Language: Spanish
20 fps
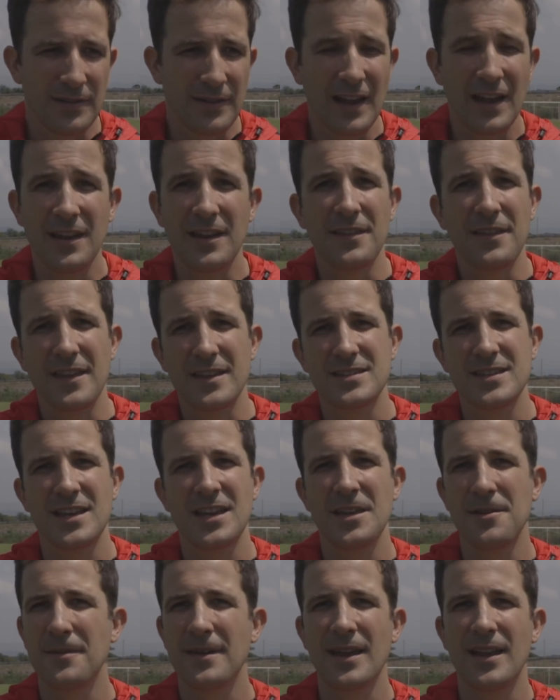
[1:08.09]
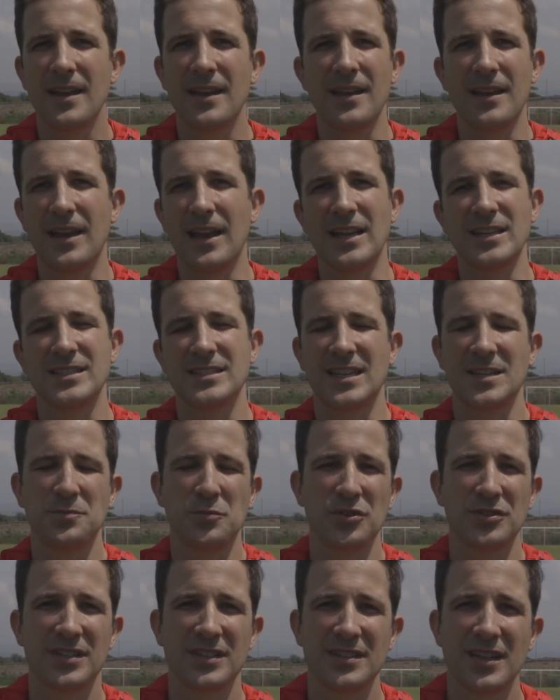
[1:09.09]
de, ese nivel, las,
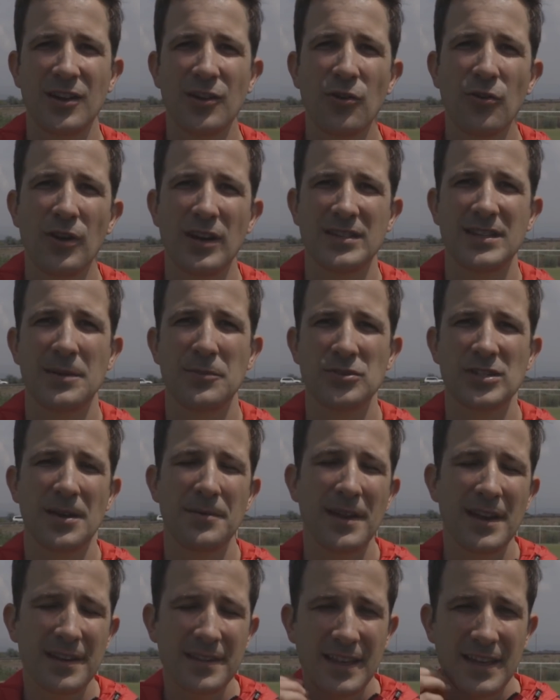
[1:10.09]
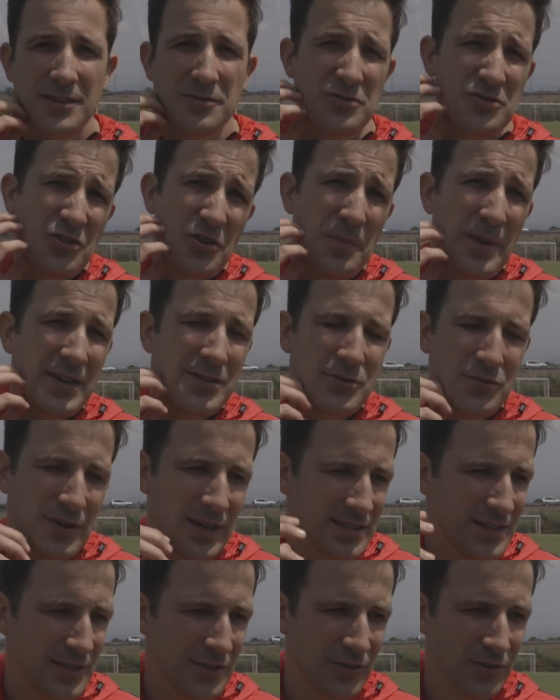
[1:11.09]
esas puertas del club las tenemos abiertas, no solo
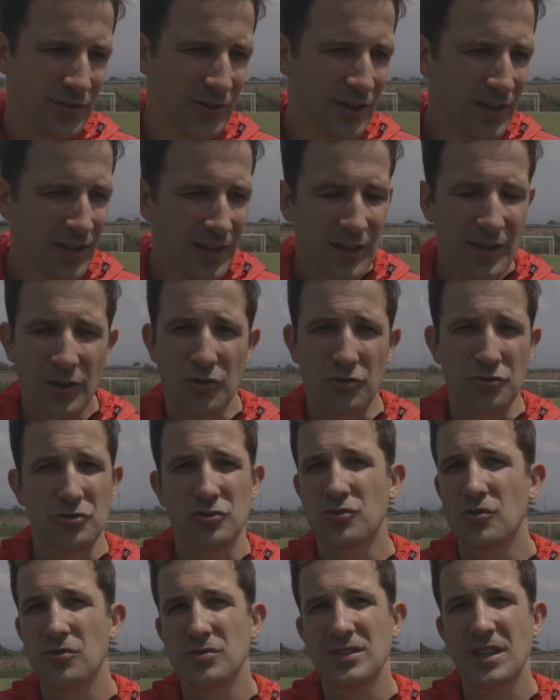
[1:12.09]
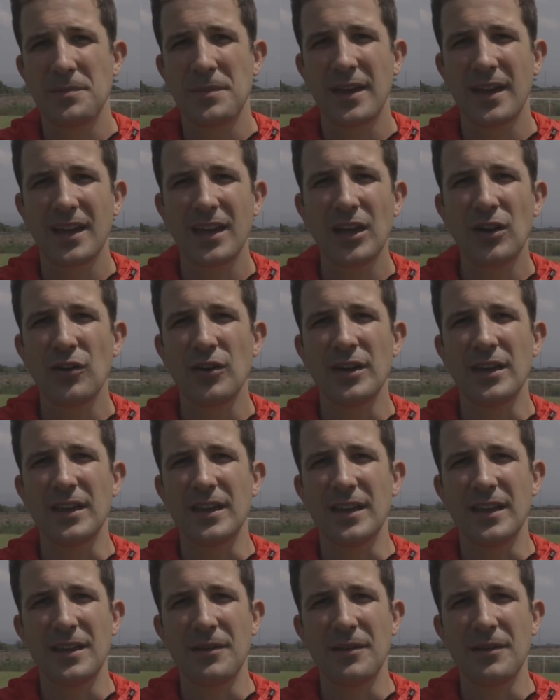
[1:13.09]
Pachuca, sino otros clubes de México y,